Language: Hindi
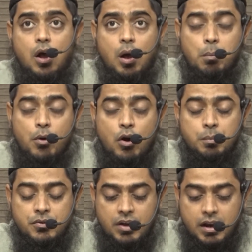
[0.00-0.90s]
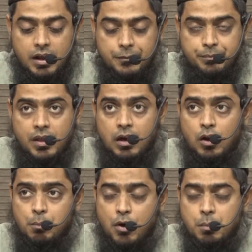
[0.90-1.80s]
अब्रॉड में जाना है अगर
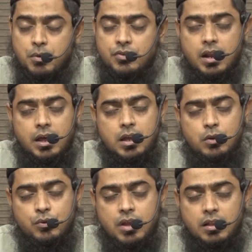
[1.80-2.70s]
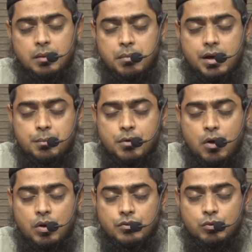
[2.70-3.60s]
अब्रॉड में जाना है तो साथ महरम का
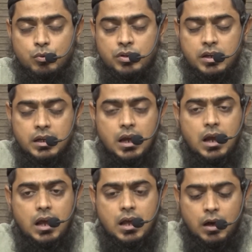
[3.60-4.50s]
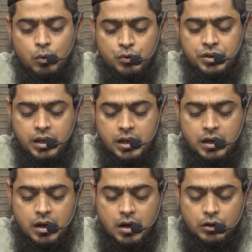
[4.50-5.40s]
होना ज़रूरी है अगर उन्हीं के
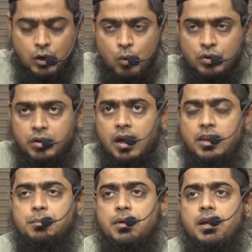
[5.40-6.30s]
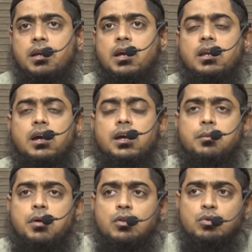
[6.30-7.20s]
टाउन के करीब है घर के
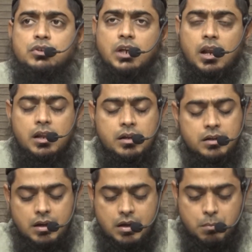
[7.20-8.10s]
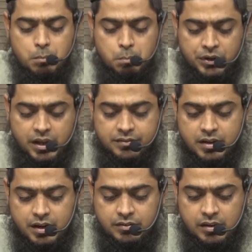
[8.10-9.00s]
करीब है तो इन बड़ी
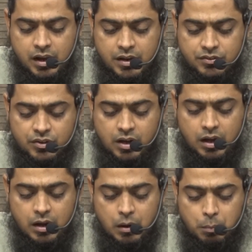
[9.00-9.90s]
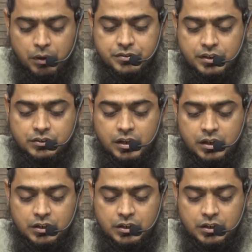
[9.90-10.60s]
आसानी से ऐसी जगह पढ़ सकते हैं